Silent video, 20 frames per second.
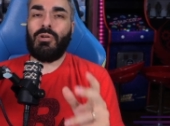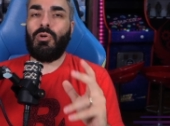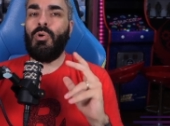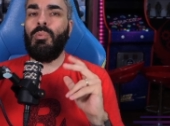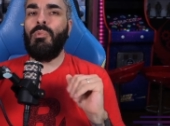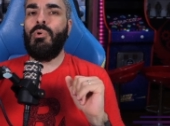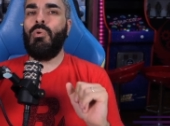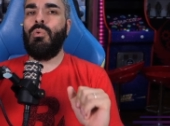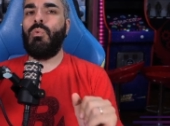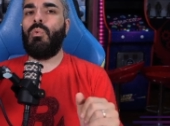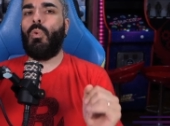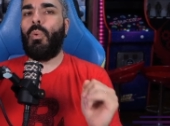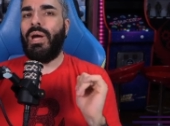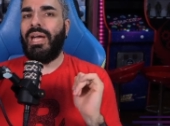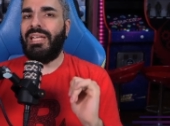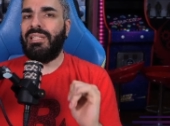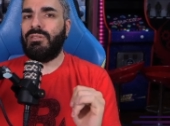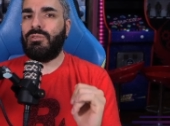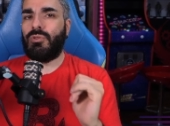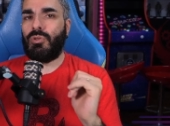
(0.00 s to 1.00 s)
comunque
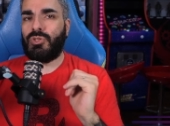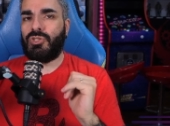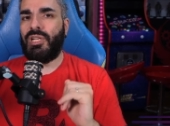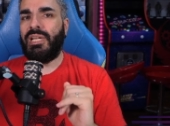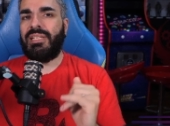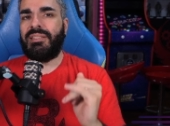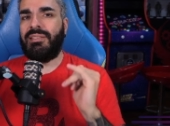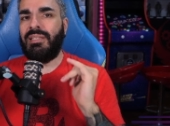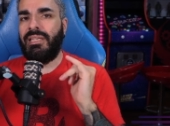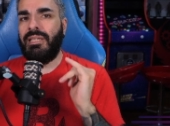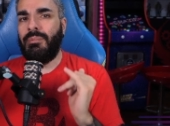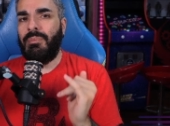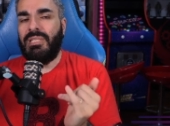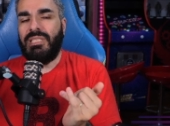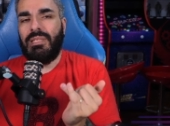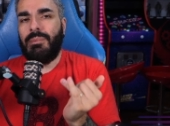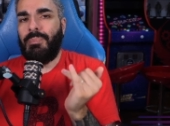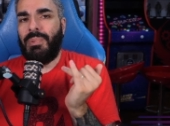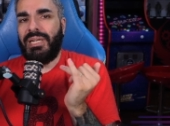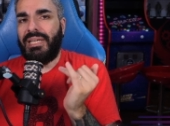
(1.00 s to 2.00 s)
entro certi
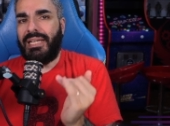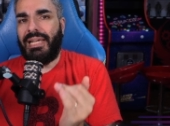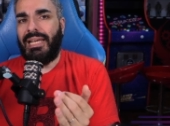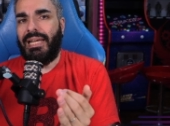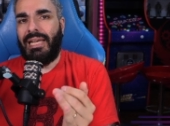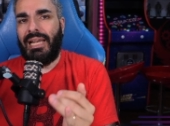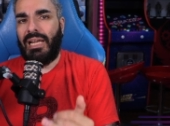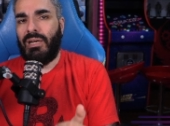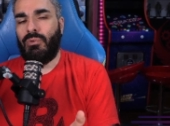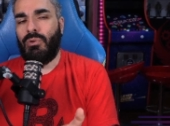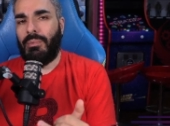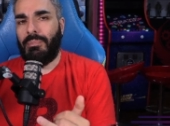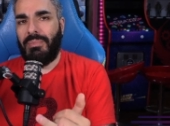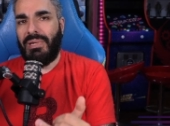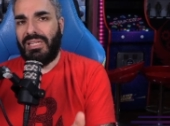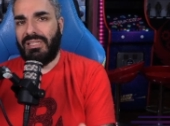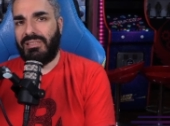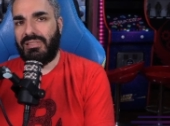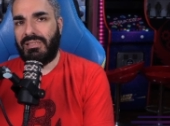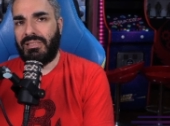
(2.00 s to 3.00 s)
limiti perché l'hanno
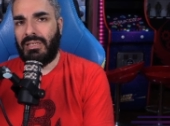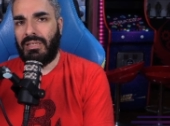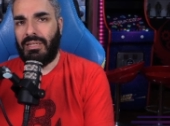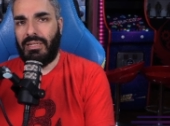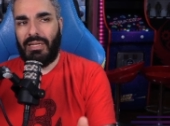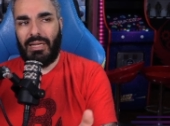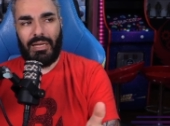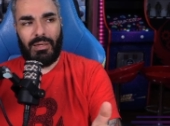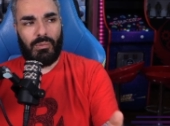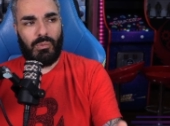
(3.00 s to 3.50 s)
ammessa a